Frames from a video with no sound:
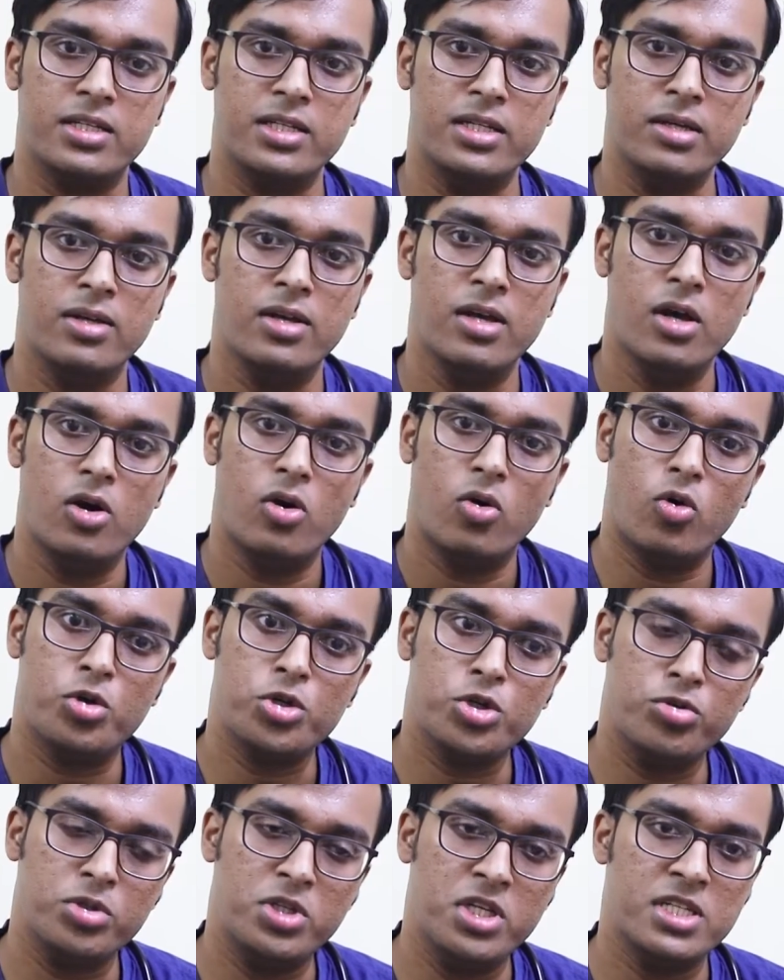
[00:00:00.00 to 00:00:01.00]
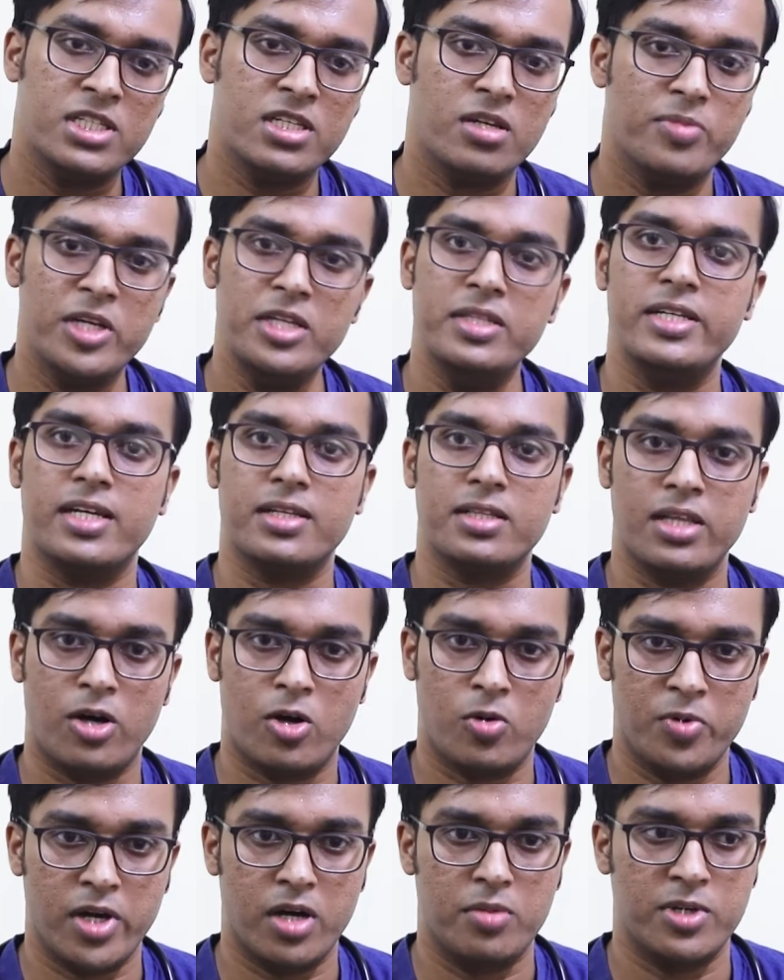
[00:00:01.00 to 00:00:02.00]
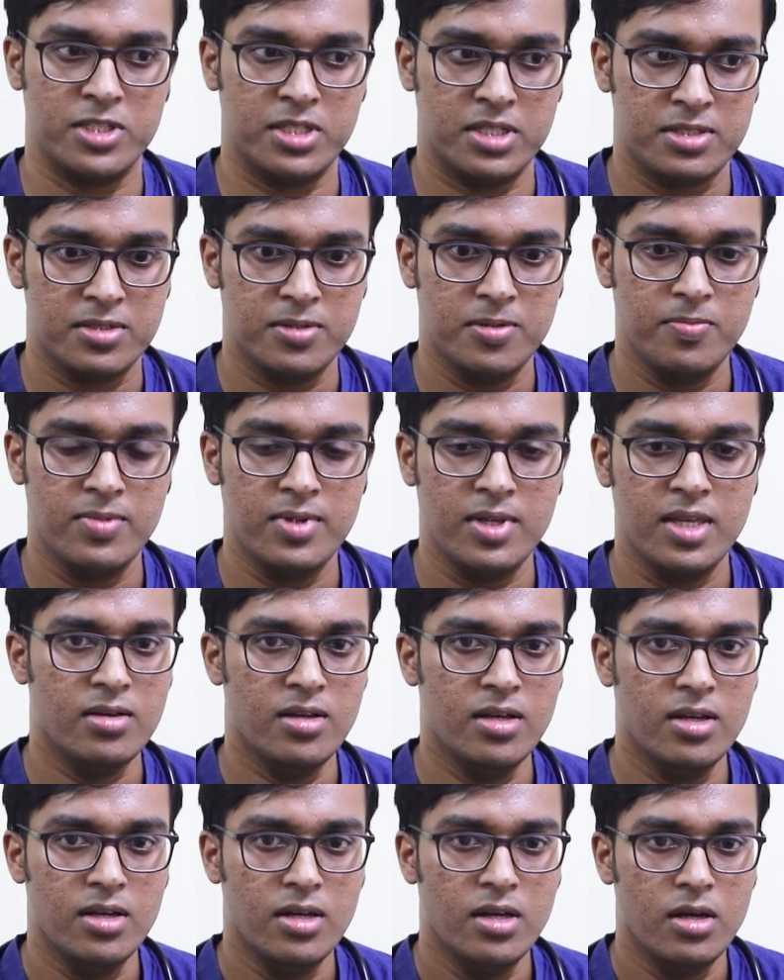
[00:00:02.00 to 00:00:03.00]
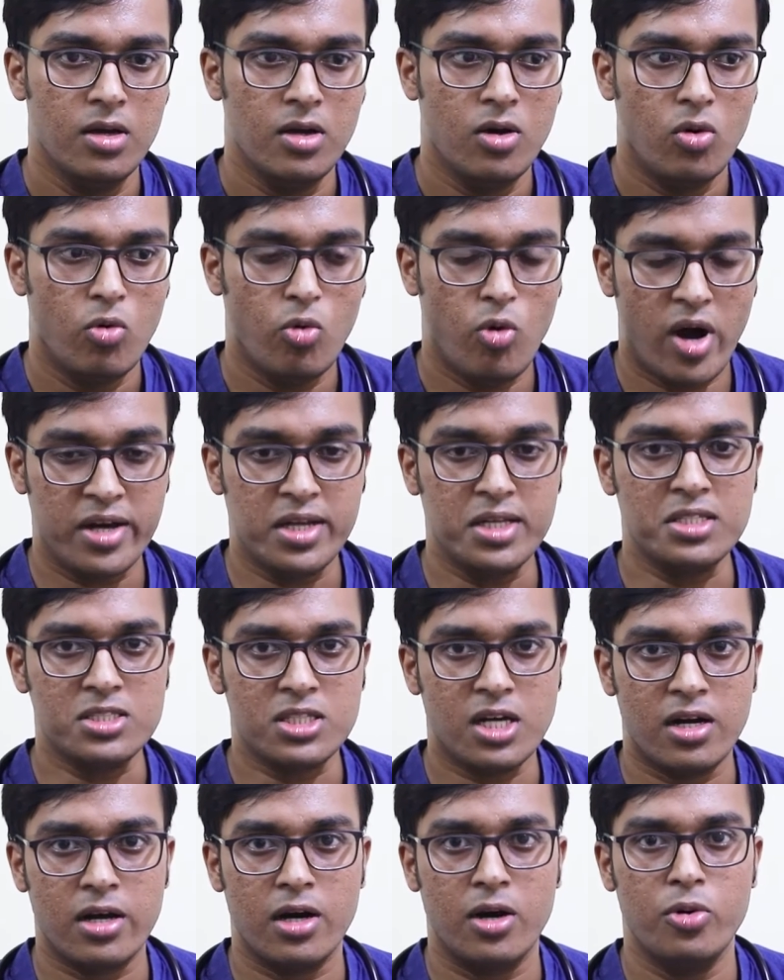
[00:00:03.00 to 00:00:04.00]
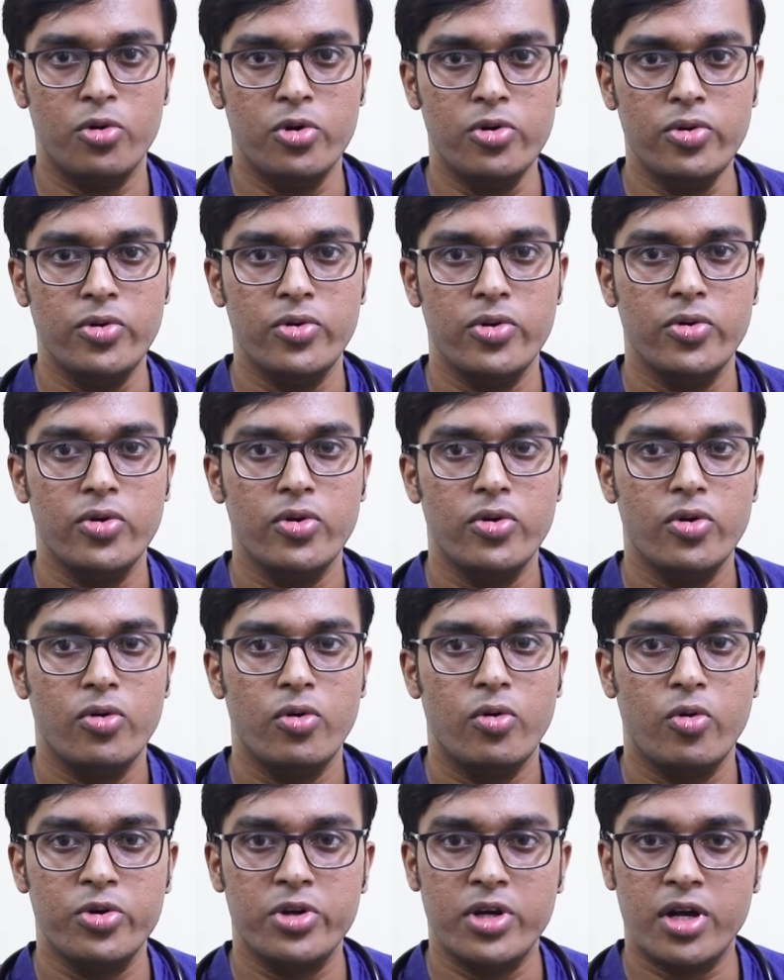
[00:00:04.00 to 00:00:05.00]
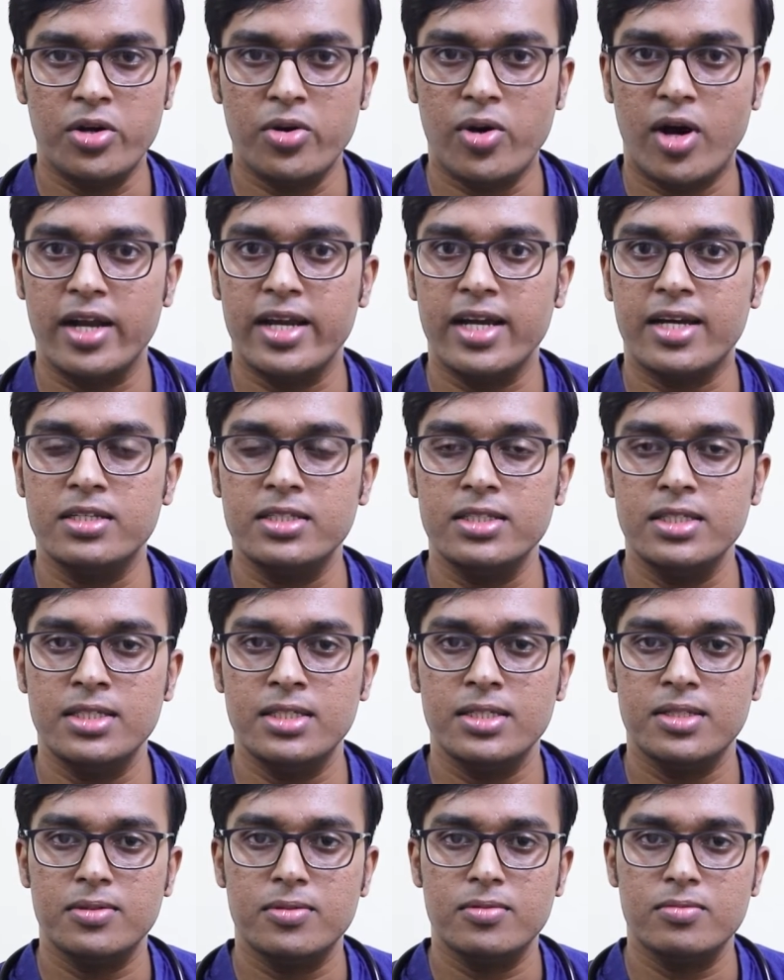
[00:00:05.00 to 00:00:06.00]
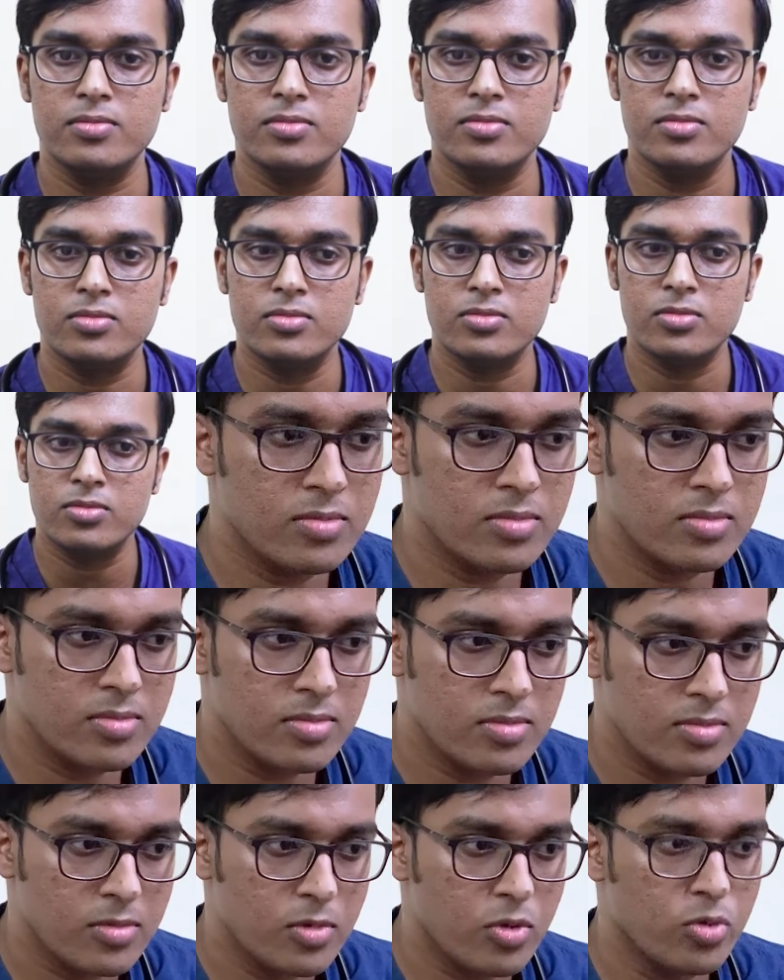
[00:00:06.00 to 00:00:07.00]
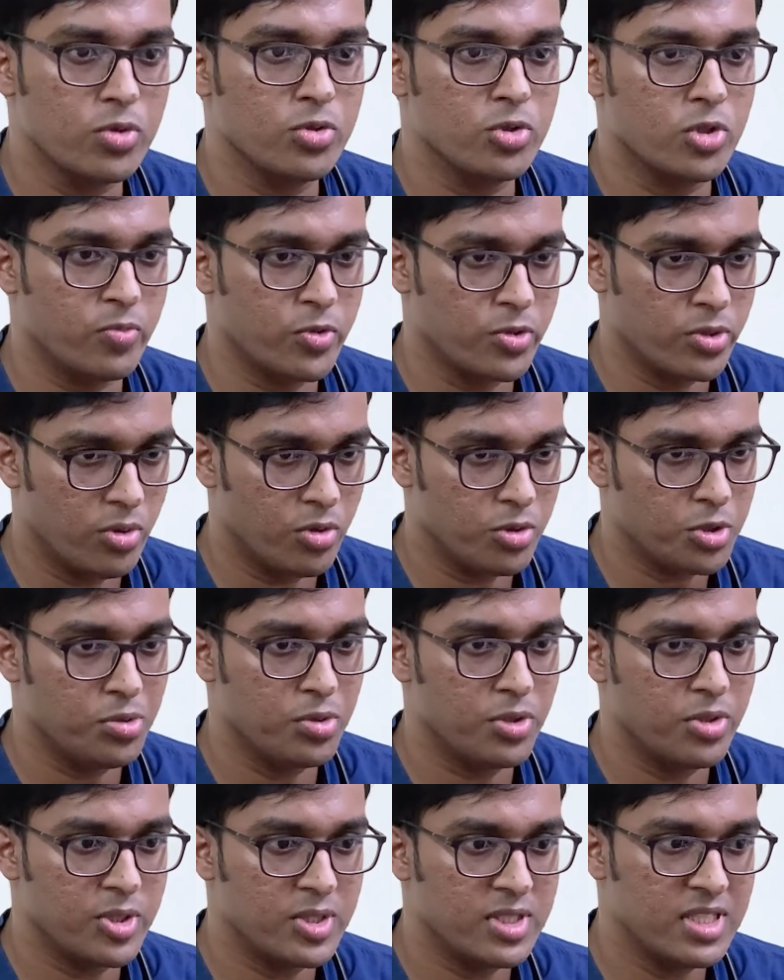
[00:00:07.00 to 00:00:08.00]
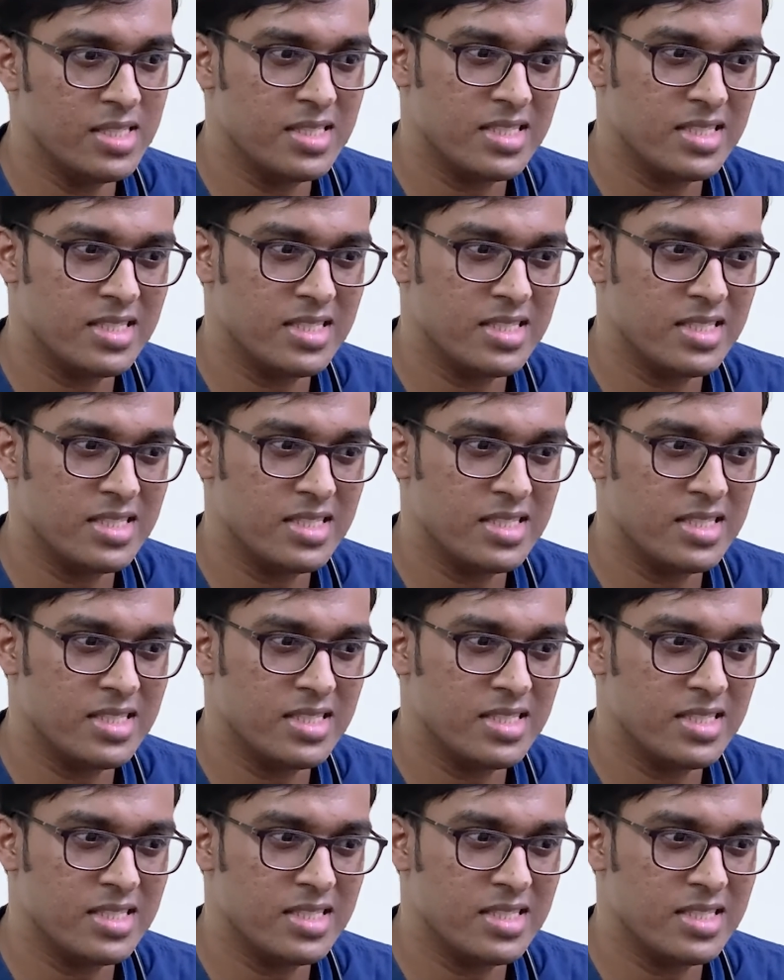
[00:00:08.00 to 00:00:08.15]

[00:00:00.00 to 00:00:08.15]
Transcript: একটি ওষুধ হিসেবেই দেখতে হবে আমাদের ওয়ারেস ছাড়াও অন্যান্য আরেকটি গুরুত্বপূর্ণ ওষুধ হচ্ছে